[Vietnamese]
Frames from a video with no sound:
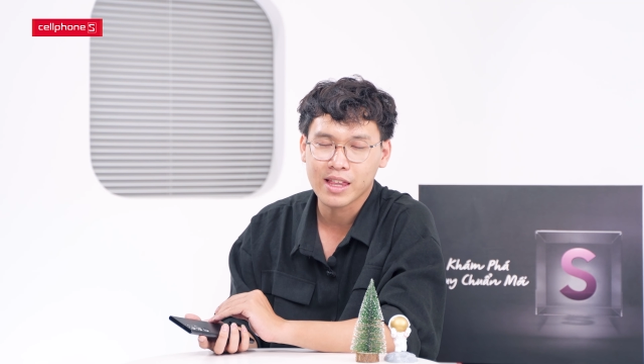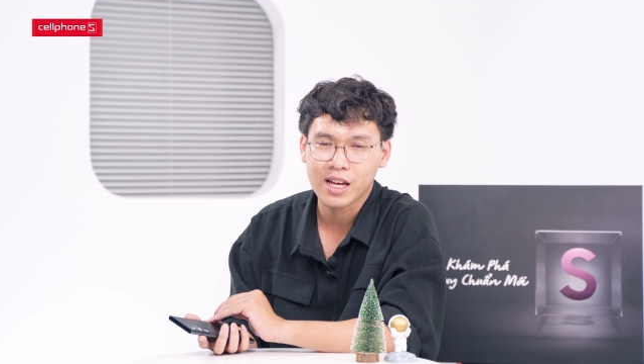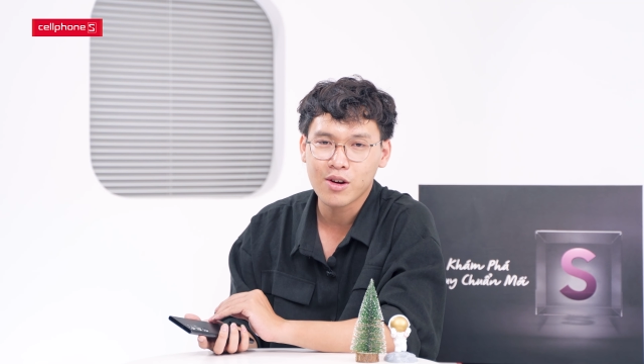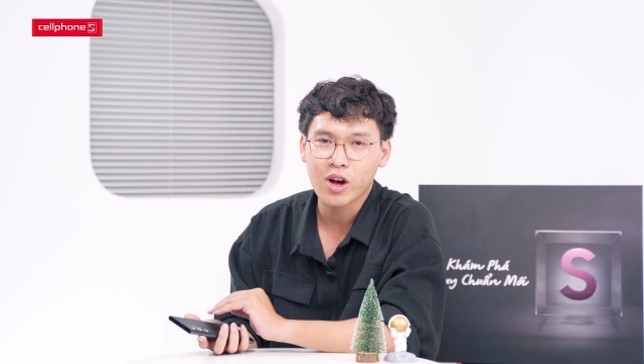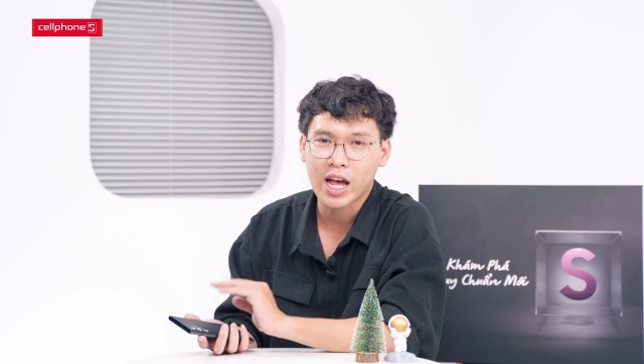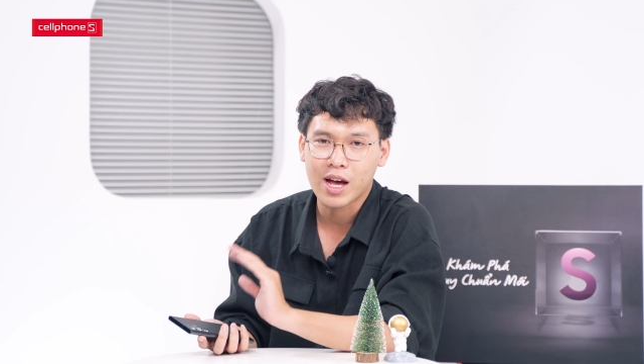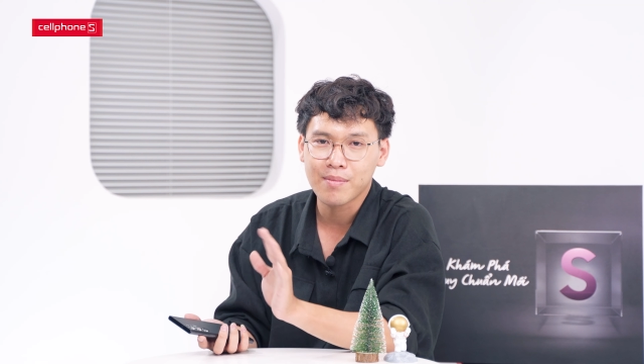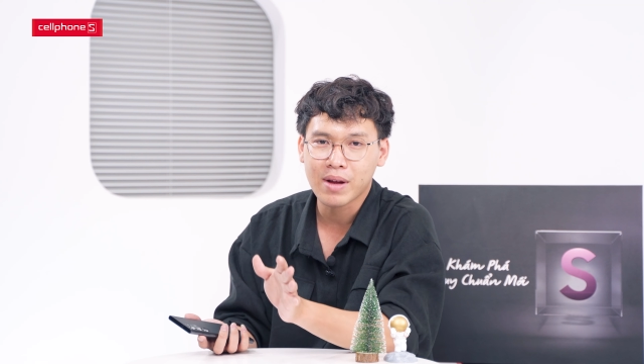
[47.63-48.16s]

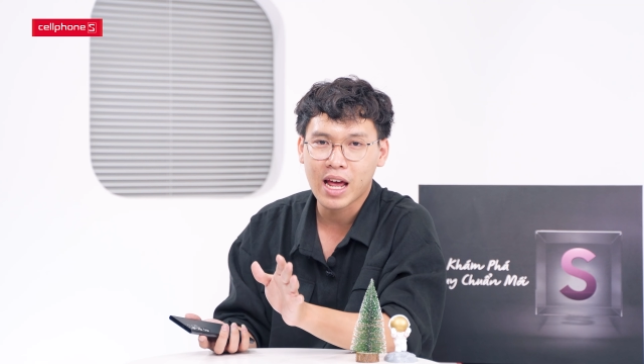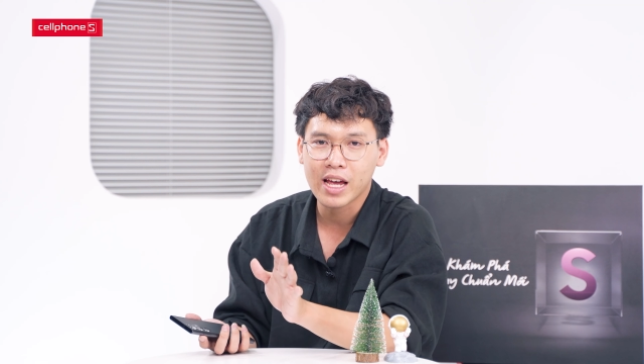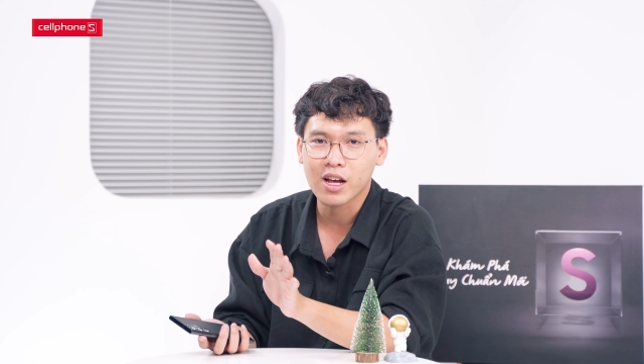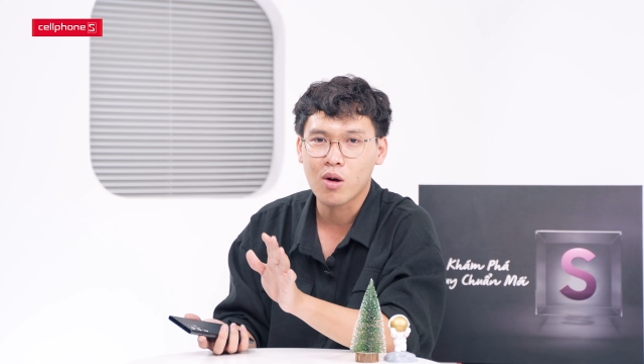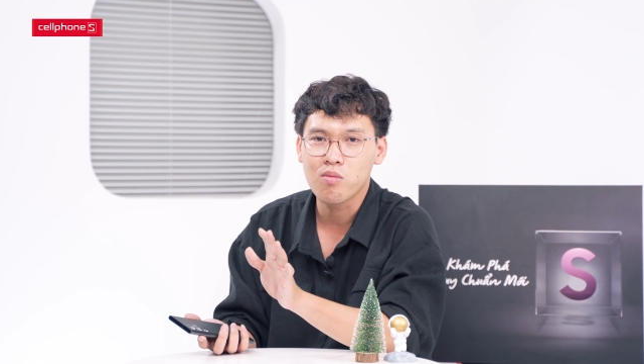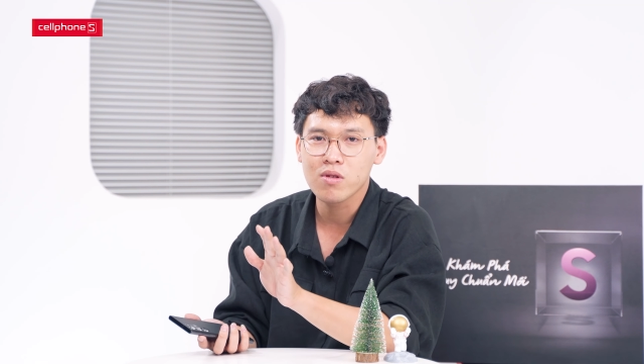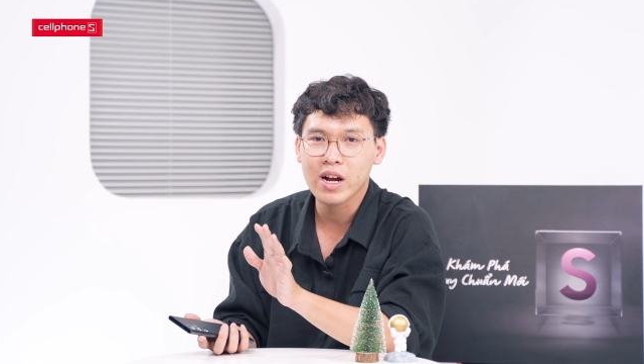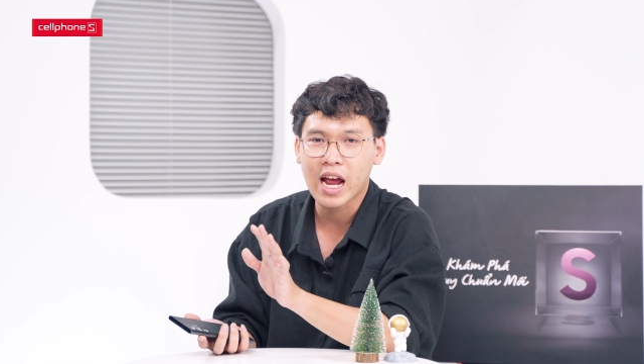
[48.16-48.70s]
những ngày hôm
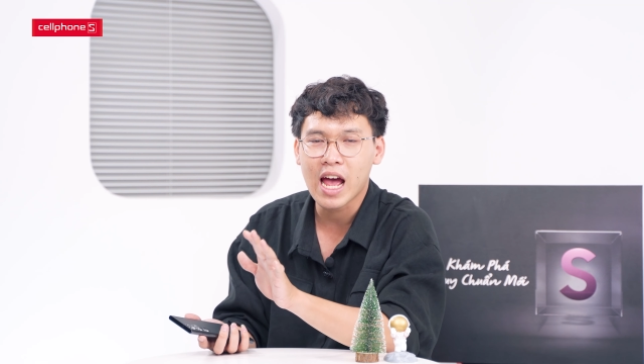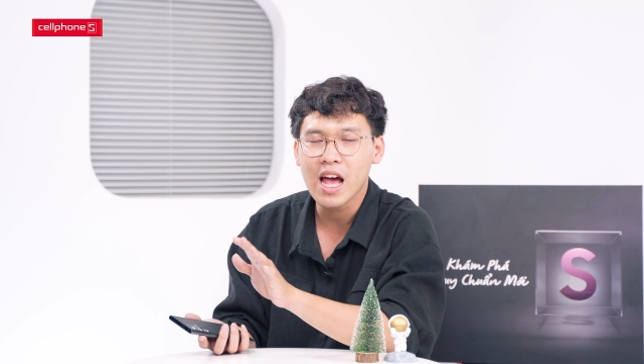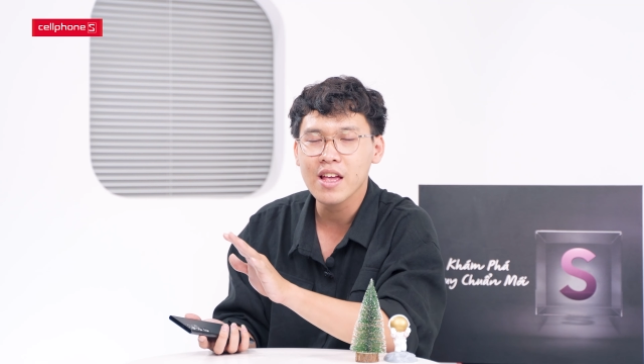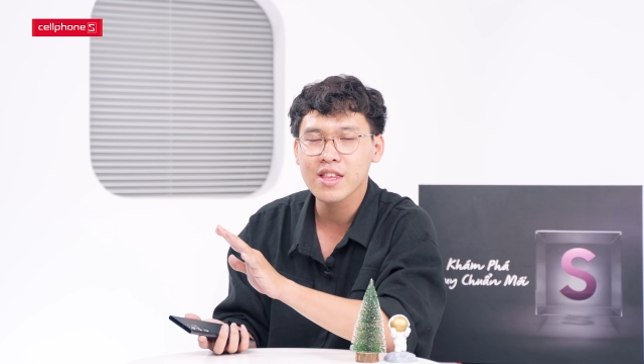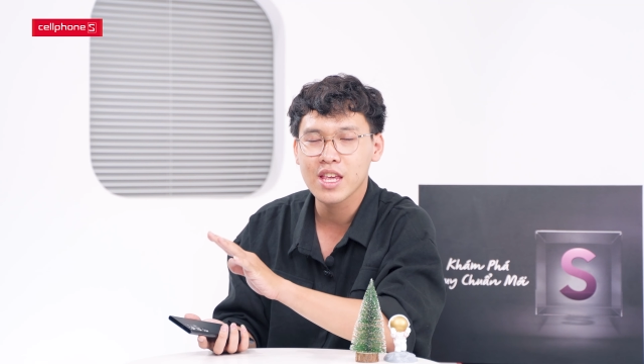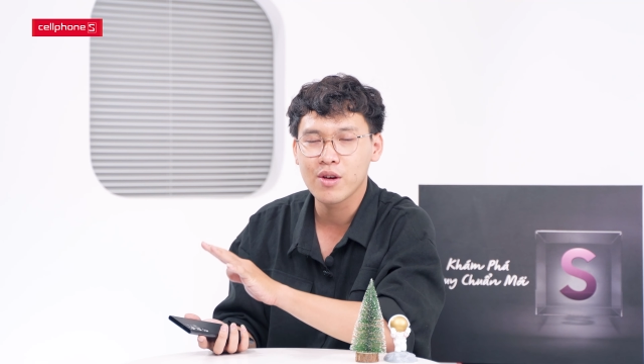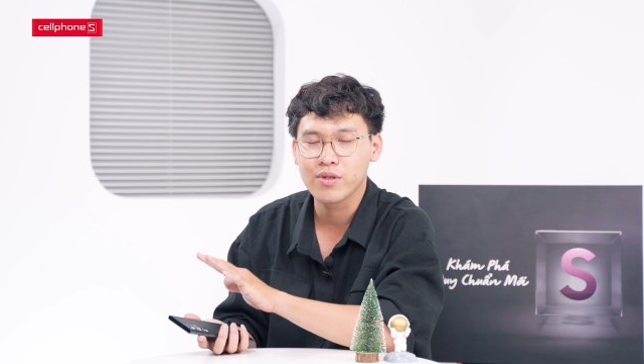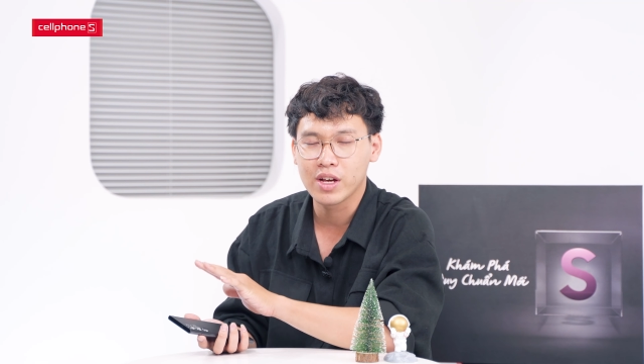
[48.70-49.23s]
nay cũng khá
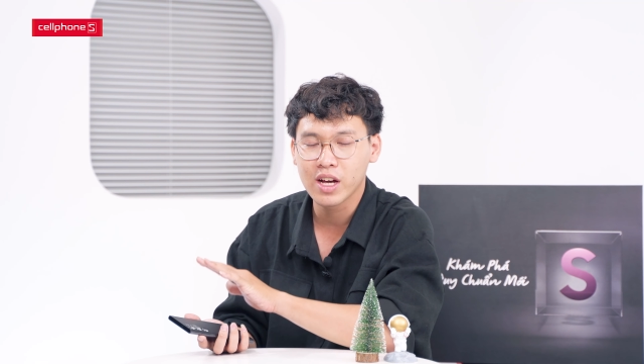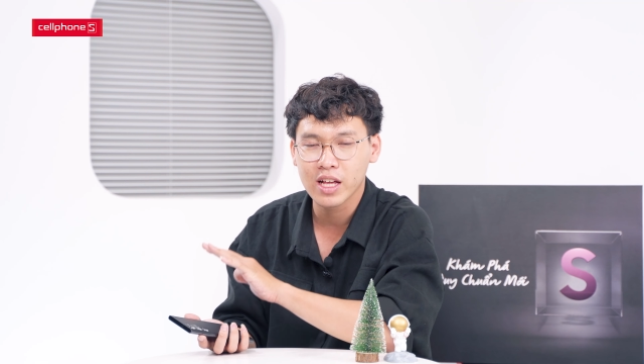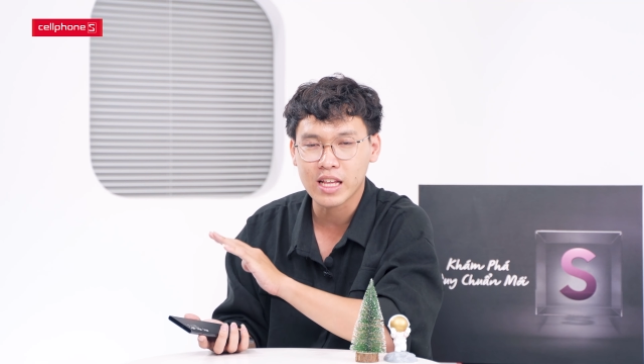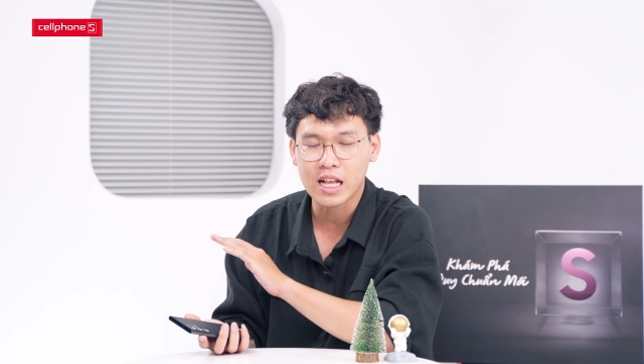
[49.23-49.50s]
là nhiều những